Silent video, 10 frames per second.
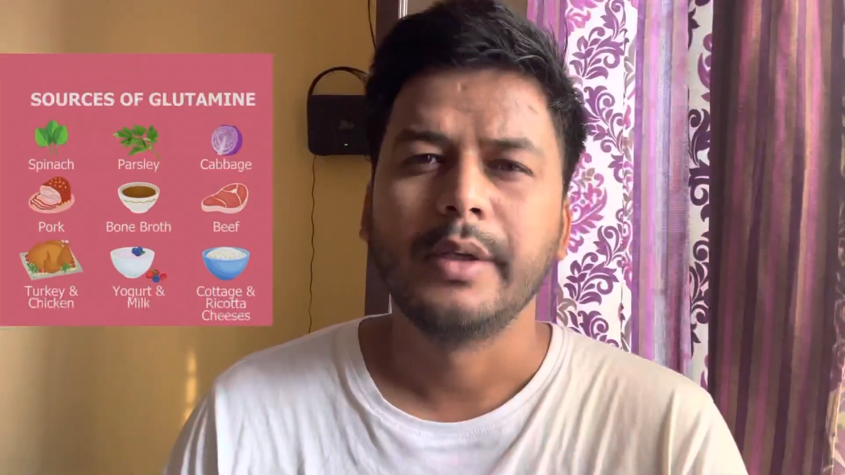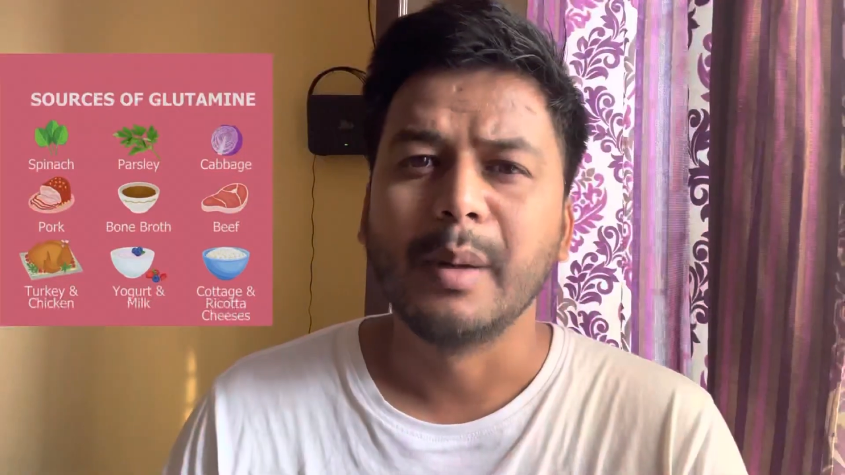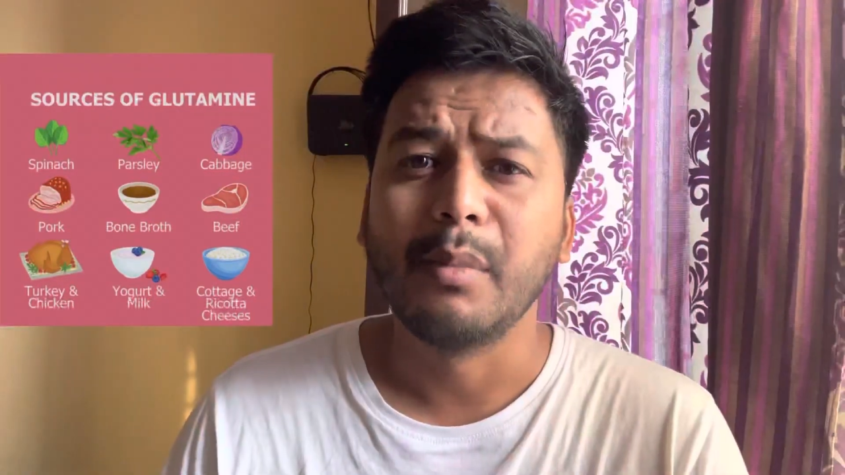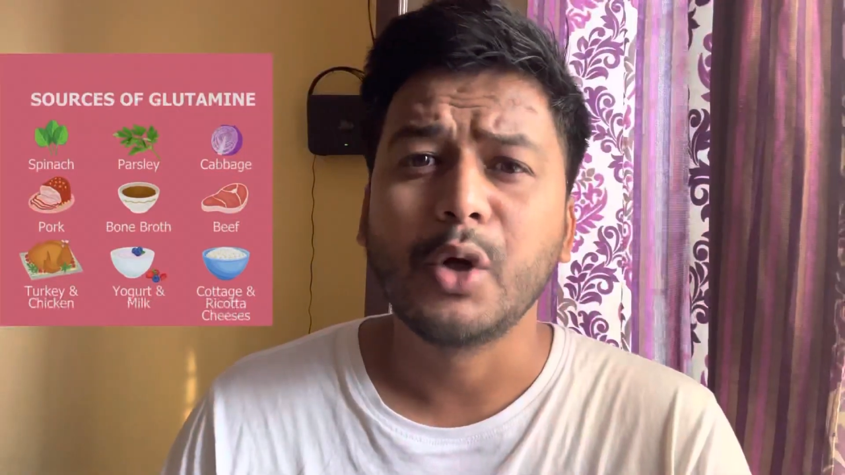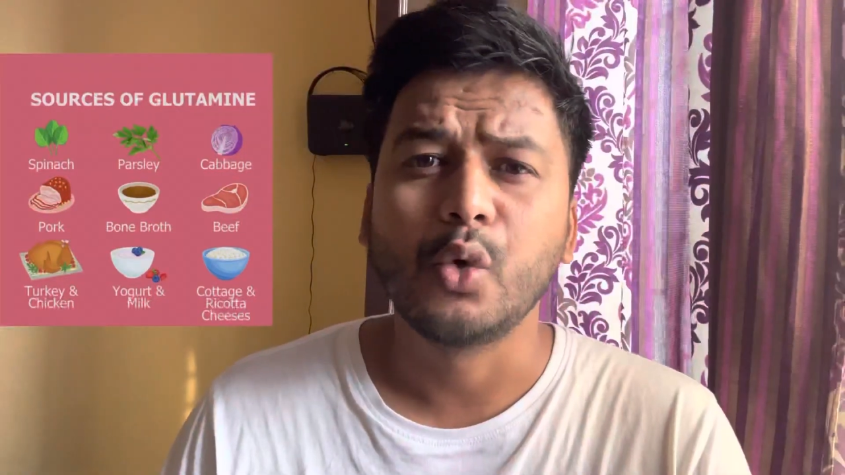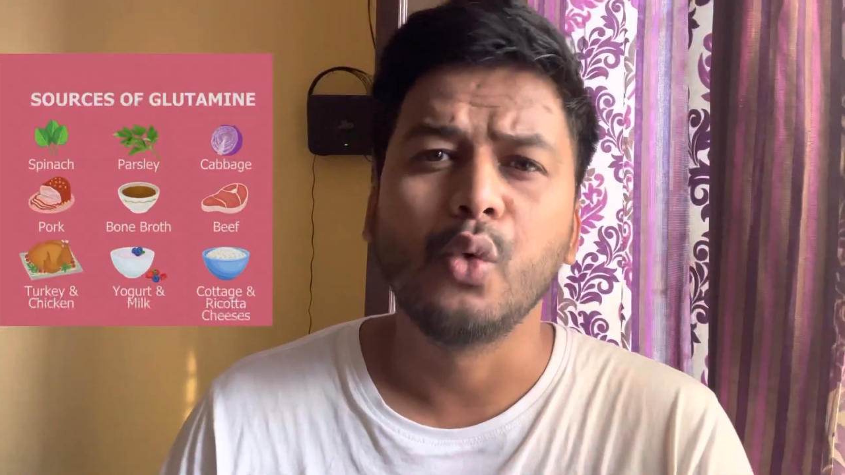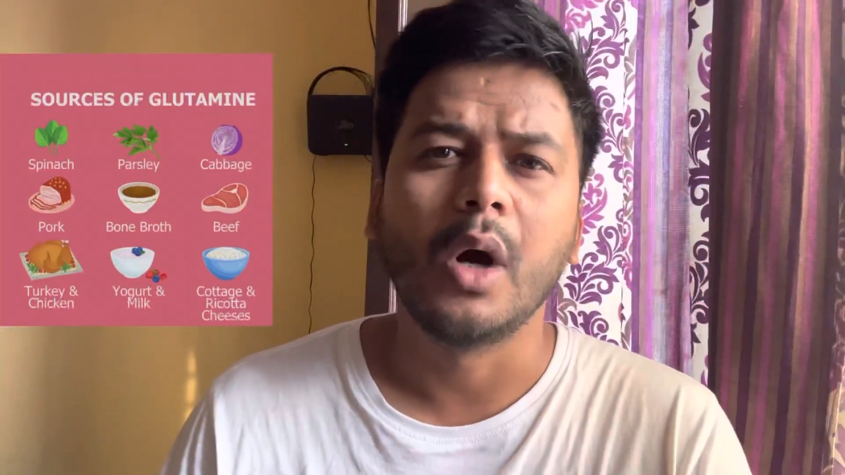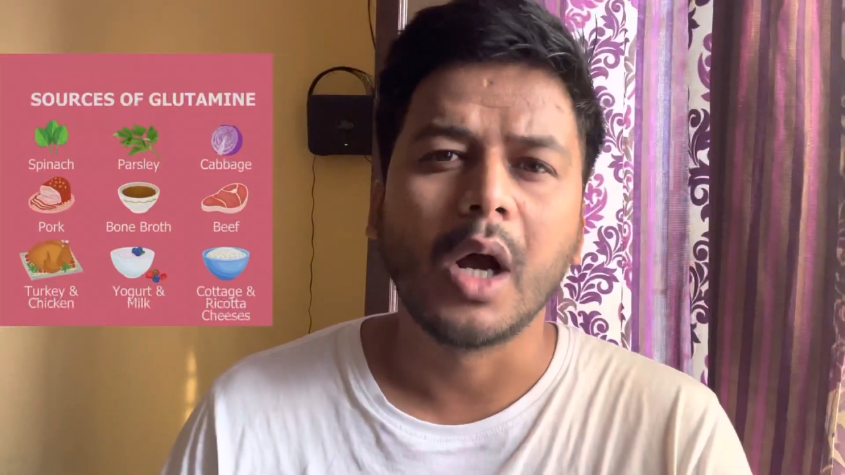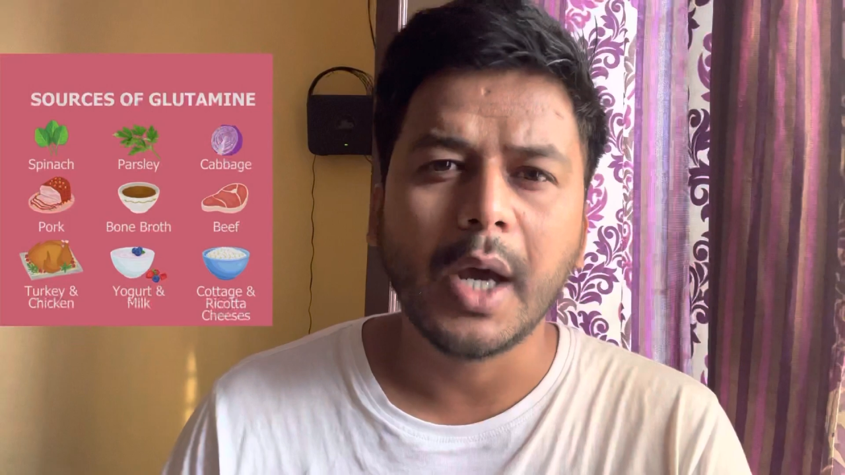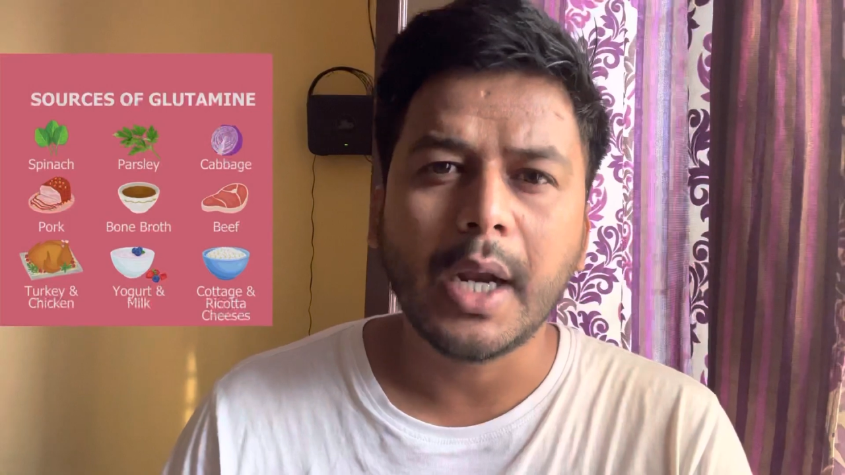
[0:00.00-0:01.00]
नंबर टू
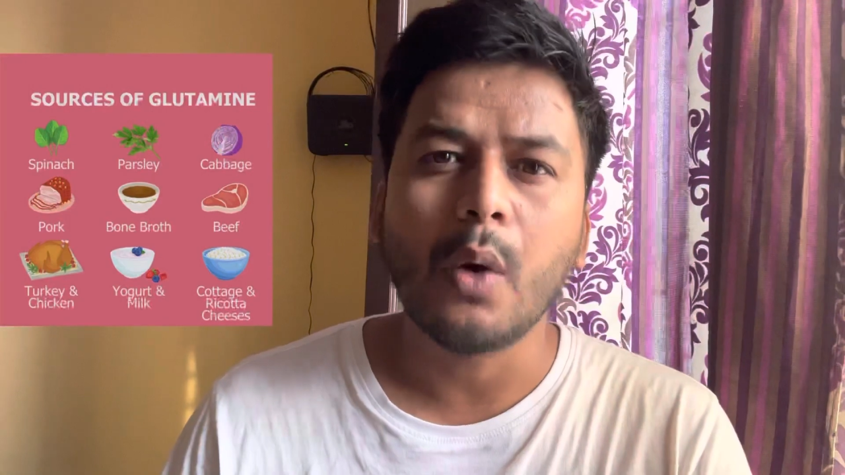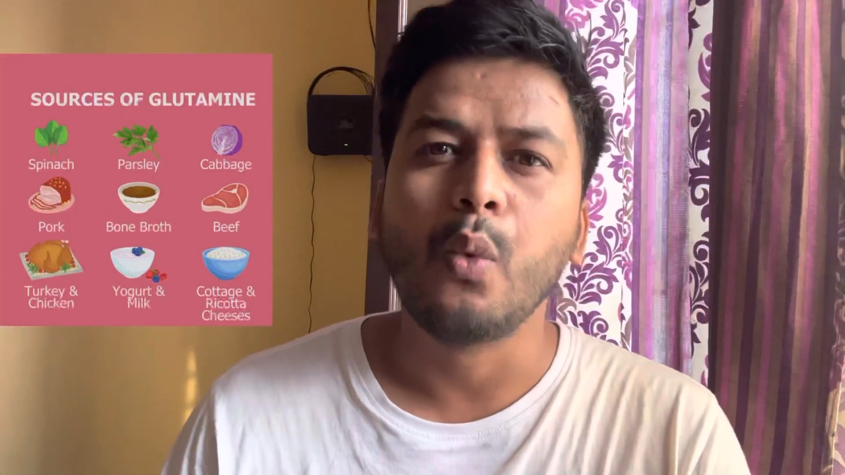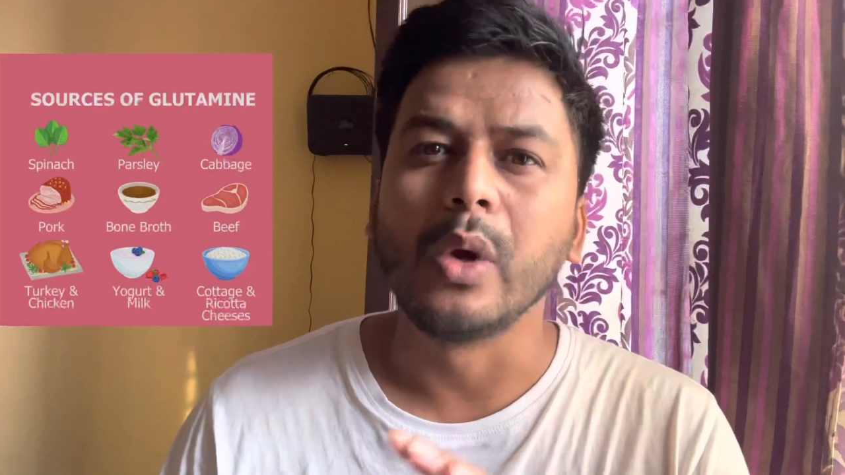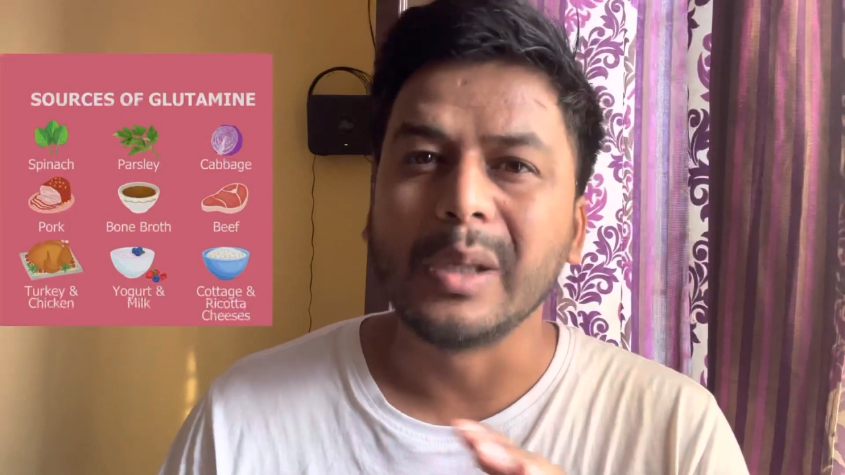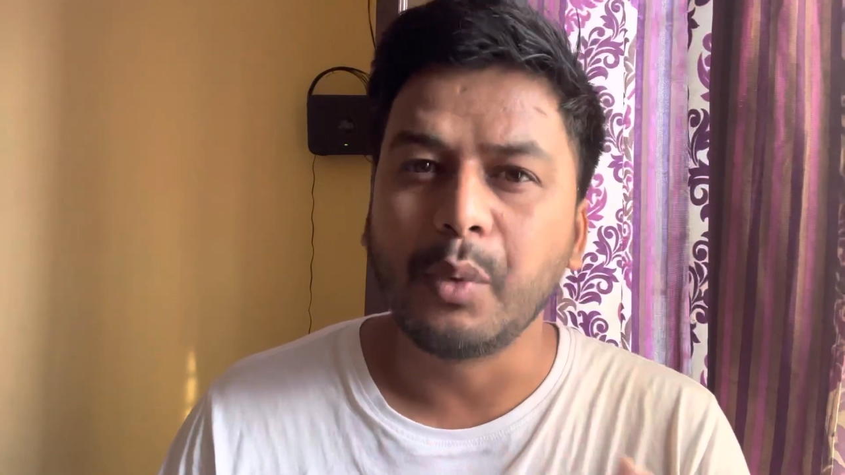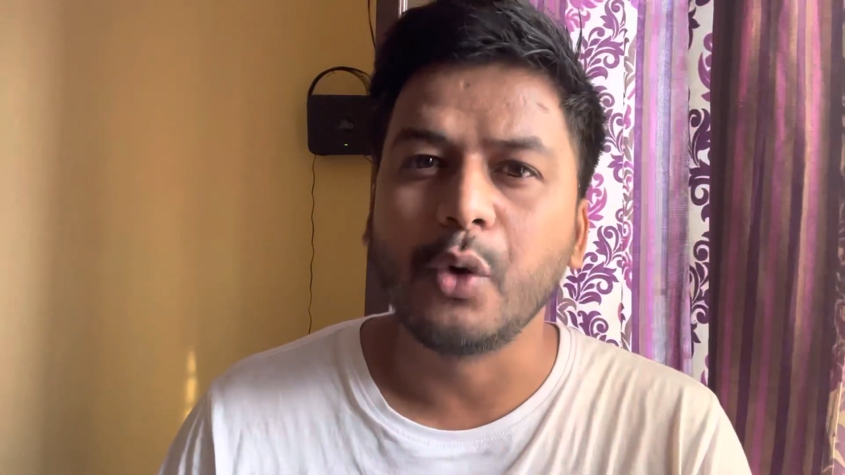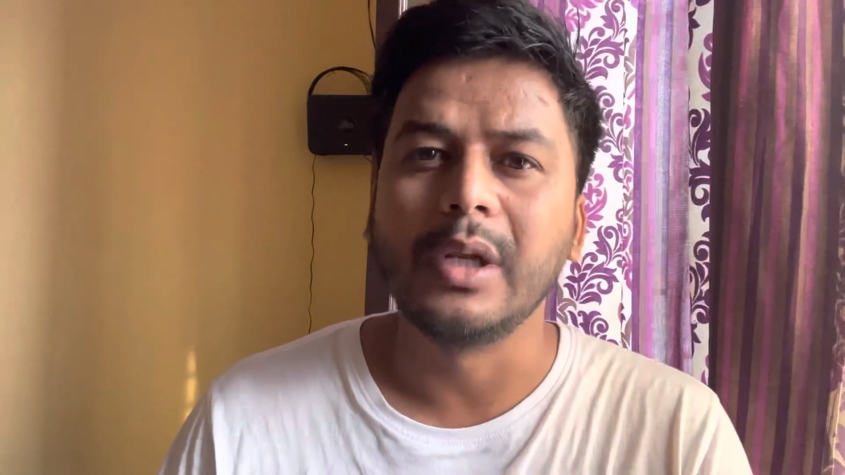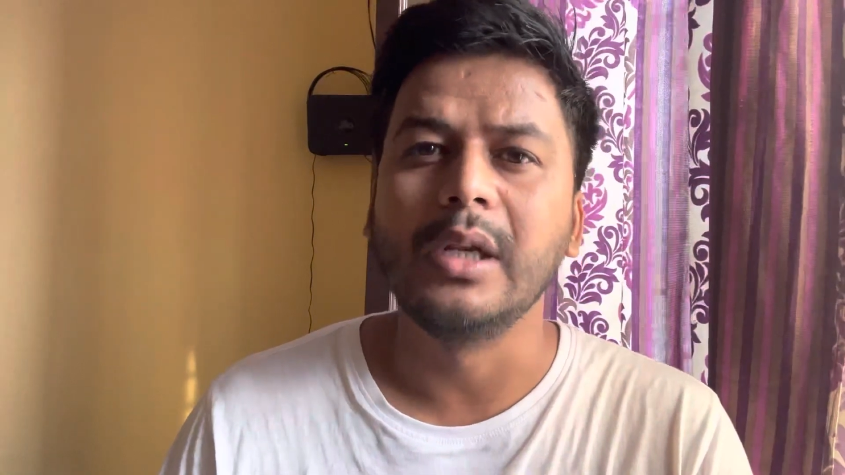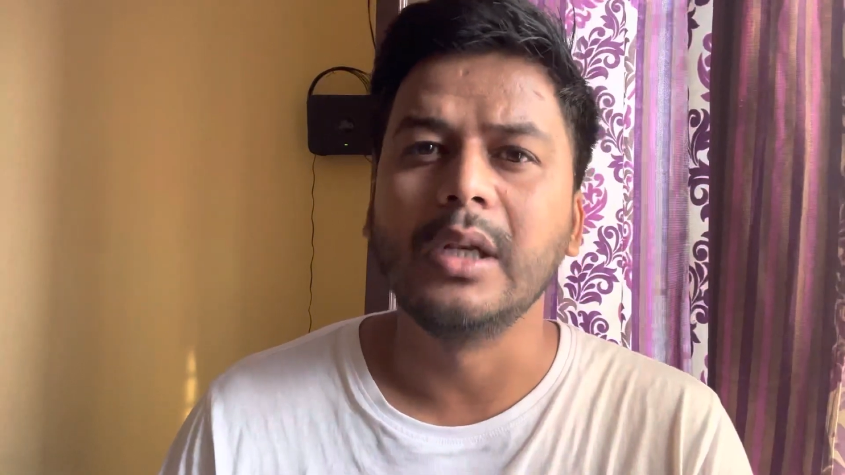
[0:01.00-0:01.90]
अगर आप वे प्रोटीन